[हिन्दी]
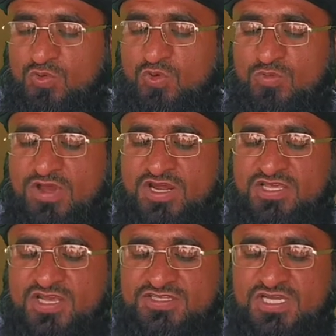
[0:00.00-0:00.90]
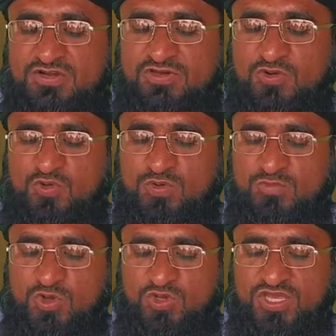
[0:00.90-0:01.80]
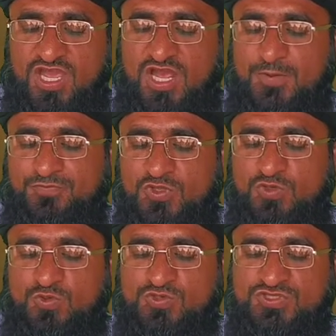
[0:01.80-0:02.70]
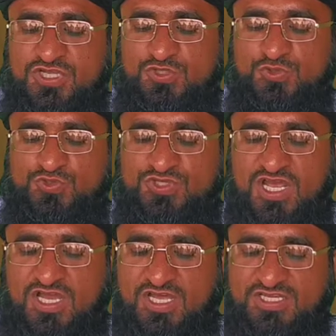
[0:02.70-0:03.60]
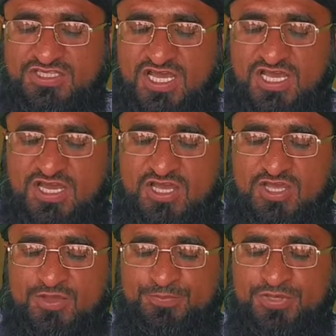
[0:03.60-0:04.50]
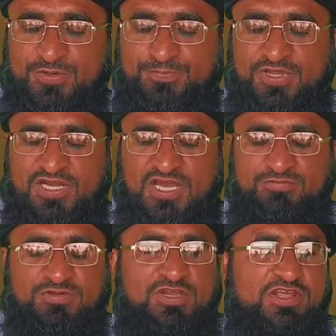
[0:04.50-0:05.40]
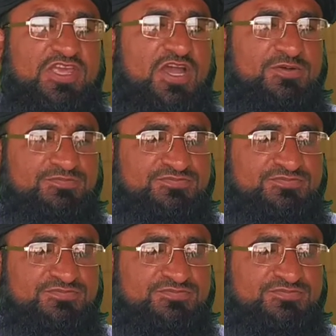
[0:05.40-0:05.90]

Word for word: कुर्बानी का जानवर गुम हो गया उसने दूसरा ख़रीदा फिर पहला भी मिल गया